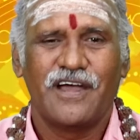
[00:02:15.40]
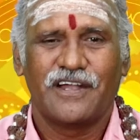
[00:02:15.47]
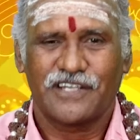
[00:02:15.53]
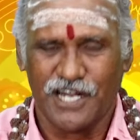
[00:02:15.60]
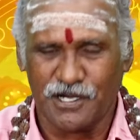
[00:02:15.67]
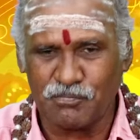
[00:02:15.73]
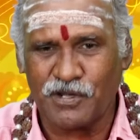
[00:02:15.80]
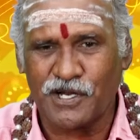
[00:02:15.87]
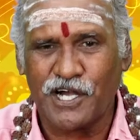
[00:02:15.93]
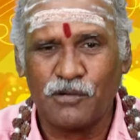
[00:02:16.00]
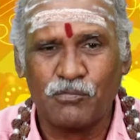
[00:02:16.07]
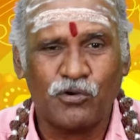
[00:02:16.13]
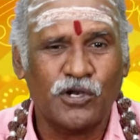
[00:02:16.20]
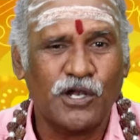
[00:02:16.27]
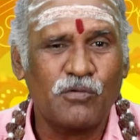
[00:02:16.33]
நண்பர்கள்
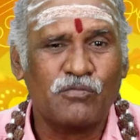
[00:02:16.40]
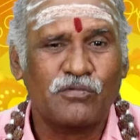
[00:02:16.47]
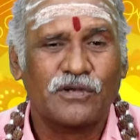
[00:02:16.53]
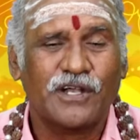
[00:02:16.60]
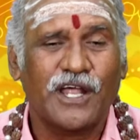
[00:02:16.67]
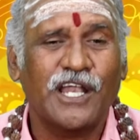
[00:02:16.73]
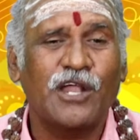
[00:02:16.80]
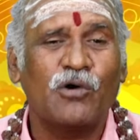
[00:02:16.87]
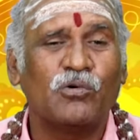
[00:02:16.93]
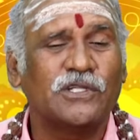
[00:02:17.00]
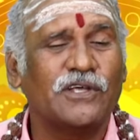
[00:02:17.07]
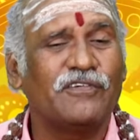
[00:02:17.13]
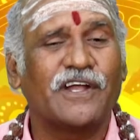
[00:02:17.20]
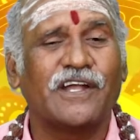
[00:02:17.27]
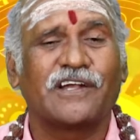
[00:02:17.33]
மூலம் நல்ல
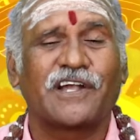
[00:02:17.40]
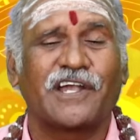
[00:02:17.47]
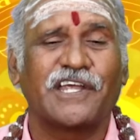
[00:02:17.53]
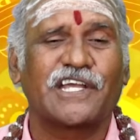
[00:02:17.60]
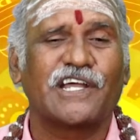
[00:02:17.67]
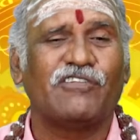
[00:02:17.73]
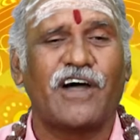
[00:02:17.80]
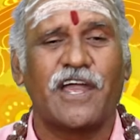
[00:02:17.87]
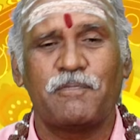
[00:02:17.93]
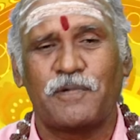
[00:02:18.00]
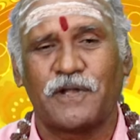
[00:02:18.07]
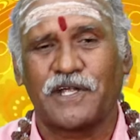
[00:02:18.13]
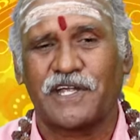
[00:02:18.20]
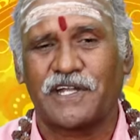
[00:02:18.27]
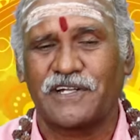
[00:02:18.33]
உதவிகள் கிடைக்க வாய்ப்பு
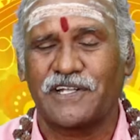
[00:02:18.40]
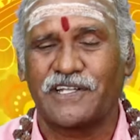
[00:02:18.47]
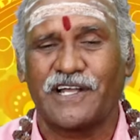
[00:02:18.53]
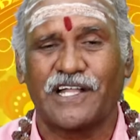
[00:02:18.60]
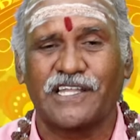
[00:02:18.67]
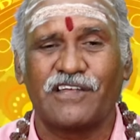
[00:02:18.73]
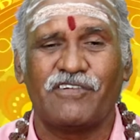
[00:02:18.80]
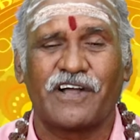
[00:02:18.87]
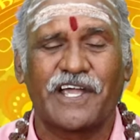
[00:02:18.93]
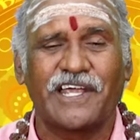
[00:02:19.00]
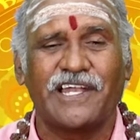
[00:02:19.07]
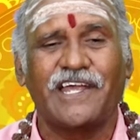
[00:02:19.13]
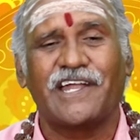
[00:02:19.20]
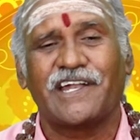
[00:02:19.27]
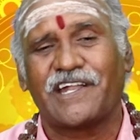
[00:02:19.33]
இருக்கின்றது அந்த
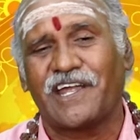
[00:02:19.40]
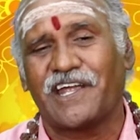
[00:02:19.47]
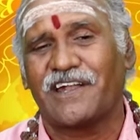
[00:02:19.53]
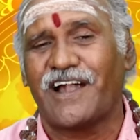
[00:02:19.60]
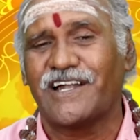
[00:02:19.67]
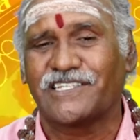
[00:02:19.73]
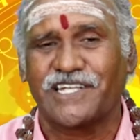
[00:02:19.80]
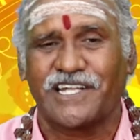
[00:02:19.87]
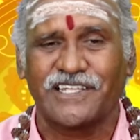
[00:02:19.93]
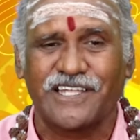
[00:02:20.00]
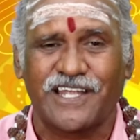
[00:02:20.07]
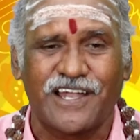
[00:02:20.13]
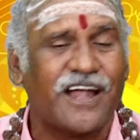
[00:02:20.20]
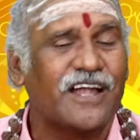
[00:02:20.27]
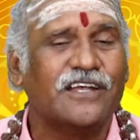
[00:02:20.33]
வகையிலே இன்றைய நாள் சிறந்த
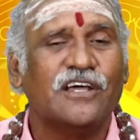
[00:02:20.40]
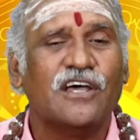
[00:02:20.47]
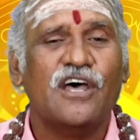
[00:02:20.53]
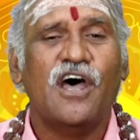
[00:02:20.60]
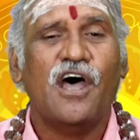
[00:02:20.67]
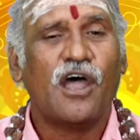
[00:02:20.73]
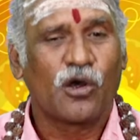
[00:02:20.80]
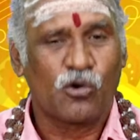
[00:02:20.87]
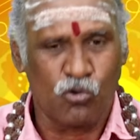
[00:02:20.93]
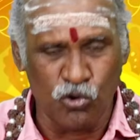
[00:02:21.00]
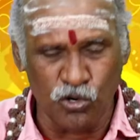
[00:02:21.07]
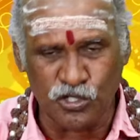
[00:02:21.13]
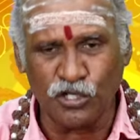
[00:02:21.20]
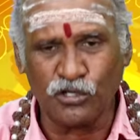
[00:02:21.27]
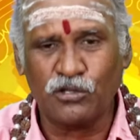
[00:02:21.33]
நாள்
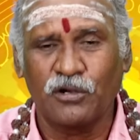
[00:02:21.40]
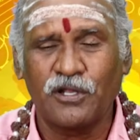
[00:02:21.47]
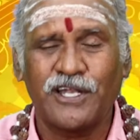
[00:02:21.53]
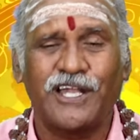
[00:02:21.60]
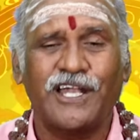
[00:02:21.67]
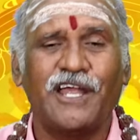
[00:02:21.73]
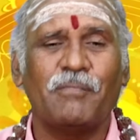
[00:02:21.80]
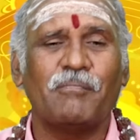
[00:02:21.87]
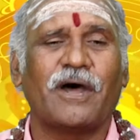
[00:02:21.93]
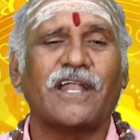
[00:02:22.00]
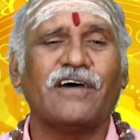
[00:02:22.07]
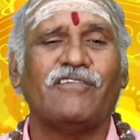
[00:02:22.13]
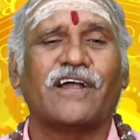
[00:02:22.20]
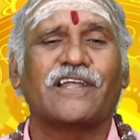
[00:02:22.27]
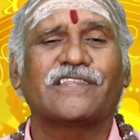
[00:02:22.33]
கூட்டு தொழிலிலே மன
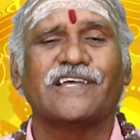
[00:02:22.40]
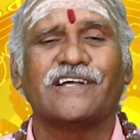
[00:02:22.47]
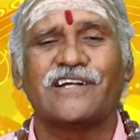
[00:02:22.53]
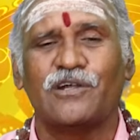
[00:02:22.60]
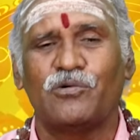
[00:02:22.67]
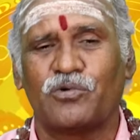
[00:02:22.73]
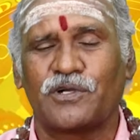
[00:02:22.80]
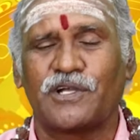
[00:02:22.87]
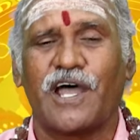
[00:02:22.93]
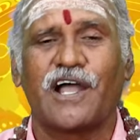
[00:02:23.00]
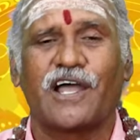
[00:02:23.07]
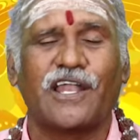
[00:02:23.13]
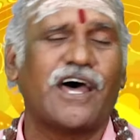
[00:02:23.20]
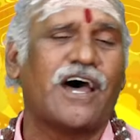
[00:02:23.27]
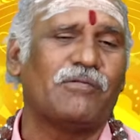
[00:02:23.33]
வருத்தங்கள்
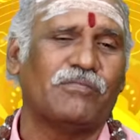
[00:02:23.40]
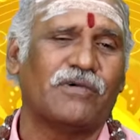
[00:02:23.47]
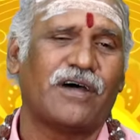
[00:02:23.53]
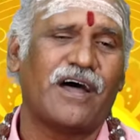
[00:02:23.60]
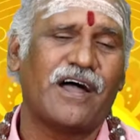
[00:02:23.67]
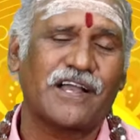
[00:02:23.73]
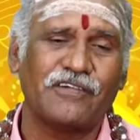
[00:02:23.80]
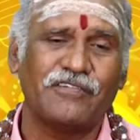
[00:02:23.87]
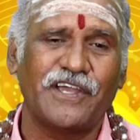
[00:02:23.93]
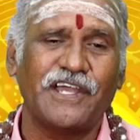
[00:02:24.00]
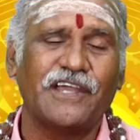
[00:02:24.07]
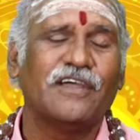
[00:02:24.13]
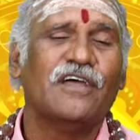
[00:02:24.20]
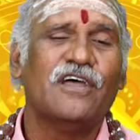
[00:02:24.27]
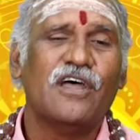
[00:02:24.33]
உண்டாகலாம் ஆகவே
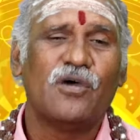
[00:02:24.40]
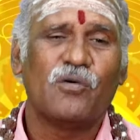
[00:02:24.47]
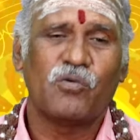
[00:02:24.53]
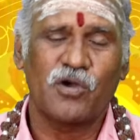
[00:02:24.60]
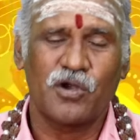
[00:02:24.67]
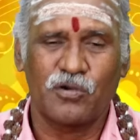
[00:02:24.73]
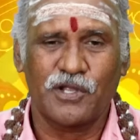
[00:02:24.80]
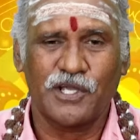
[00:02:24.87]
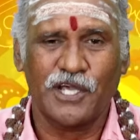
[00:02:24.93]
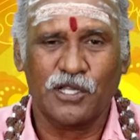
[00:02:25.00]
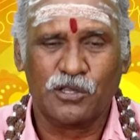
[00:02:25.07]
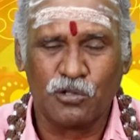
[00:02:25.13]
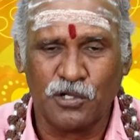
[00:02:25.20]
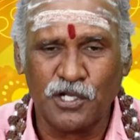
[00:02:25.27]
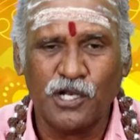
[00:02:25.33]
உங்களுடைய
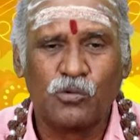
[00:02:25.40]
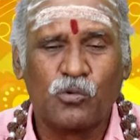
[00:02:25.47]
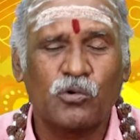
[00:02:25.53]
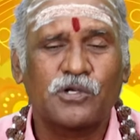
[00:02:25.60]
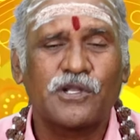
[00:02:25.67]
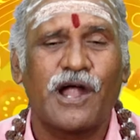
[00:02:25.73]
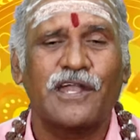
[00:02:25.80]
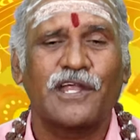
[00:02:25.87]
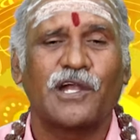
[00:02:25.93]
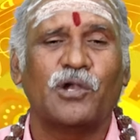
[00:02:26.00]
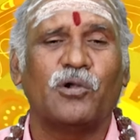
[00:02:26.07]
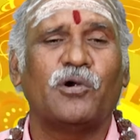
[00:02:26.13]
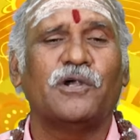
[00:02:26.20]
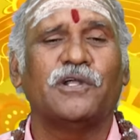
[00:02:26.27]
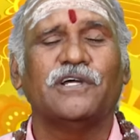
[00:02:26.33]
தொழில்
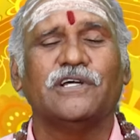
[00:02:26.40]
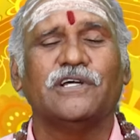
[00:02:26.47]
கூட்டாளிகளோடு